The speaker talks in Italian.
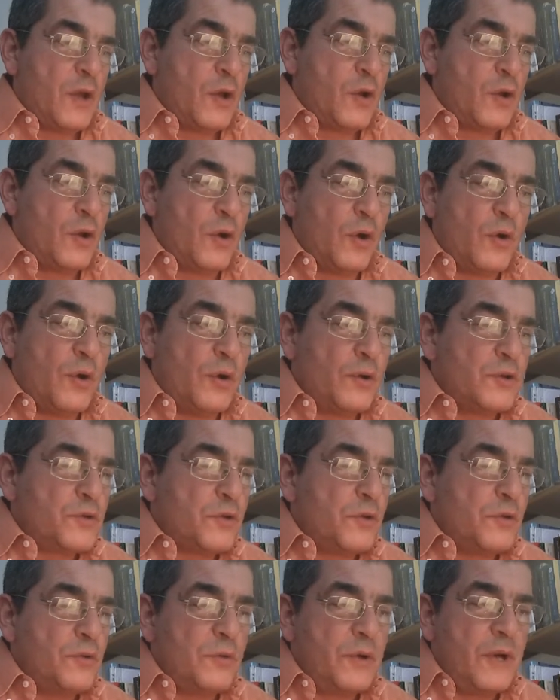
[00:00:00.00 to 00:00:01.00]
Non
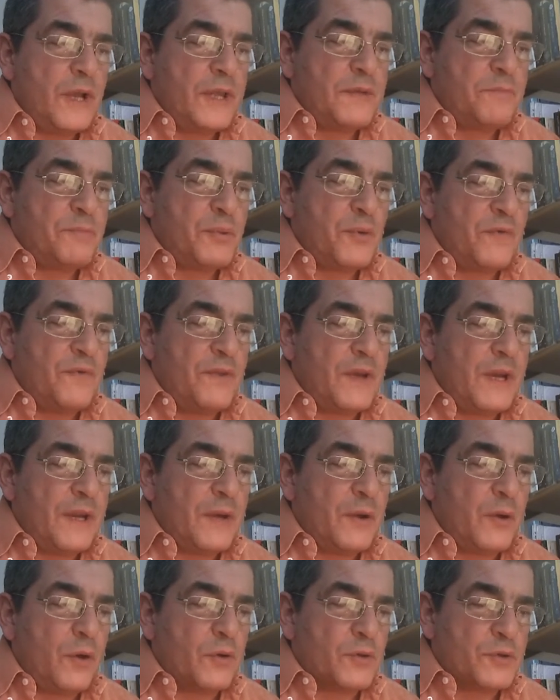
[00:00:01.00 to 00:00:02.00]
conosco nulla di più
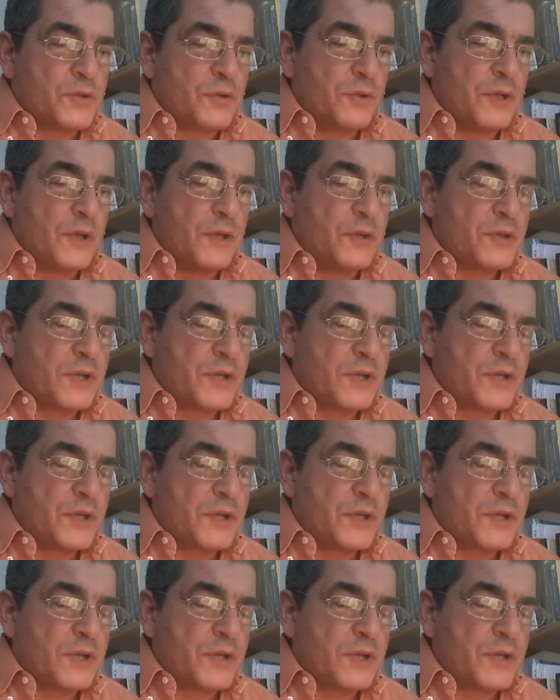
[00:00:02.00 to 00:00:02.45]
velenoso dello